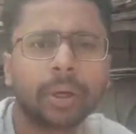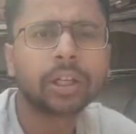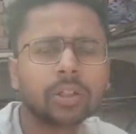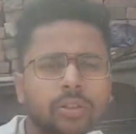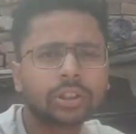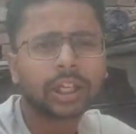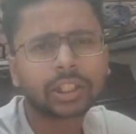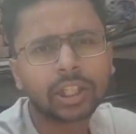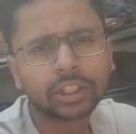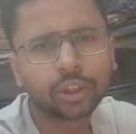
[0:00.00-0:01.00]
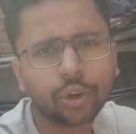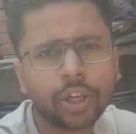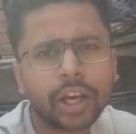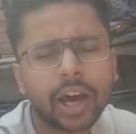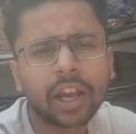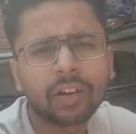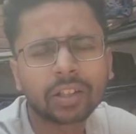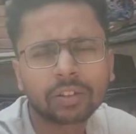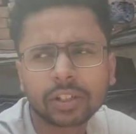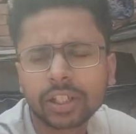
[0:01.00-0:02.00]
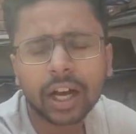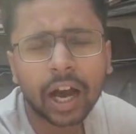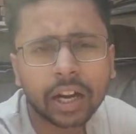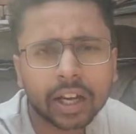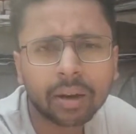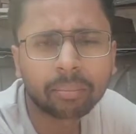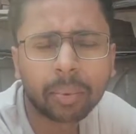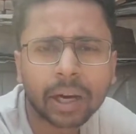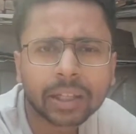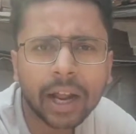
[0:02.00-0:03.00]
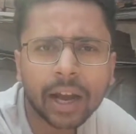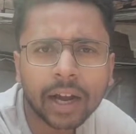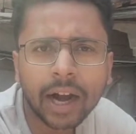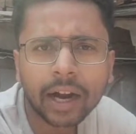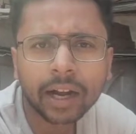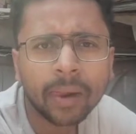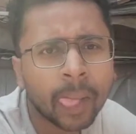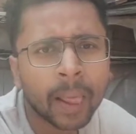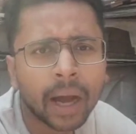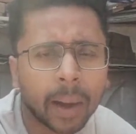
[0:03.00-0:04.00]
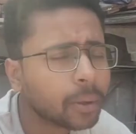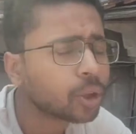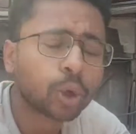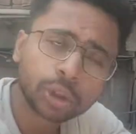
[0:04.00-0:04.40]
अभी जैसे जैसे होली आ रही है वैसे वैसे कार्यक्रम बढ़ता होता रहेगा आगे अभी तो